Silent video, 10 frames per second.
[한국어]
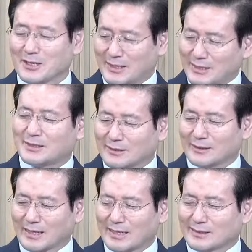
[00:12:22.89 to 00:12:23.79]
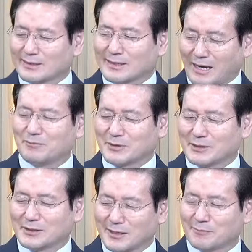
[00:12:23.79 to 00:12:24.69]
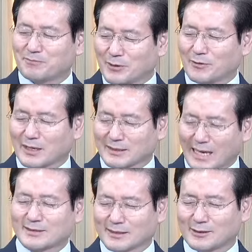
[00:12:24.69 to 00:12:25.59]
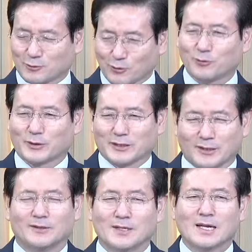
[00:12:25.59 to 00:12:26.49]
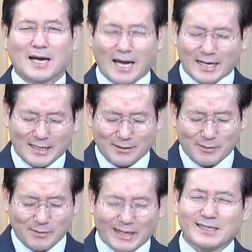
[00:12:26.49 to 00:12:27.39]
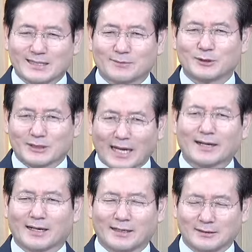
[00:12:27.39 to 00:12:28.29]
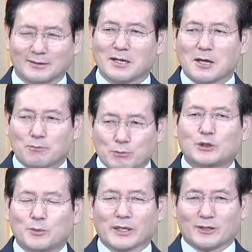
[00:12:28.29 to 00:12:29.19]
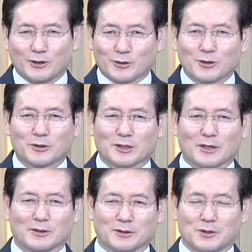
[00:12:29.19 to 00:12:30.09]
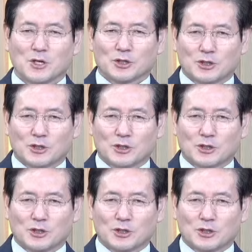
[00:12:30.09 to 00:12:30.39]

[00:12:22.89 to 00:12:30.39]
인정, 예정, 감정, 형평과 사정을 초월해서 하나님의 말씀을 따라가는 믿음의 길을 걸으라는 거예요.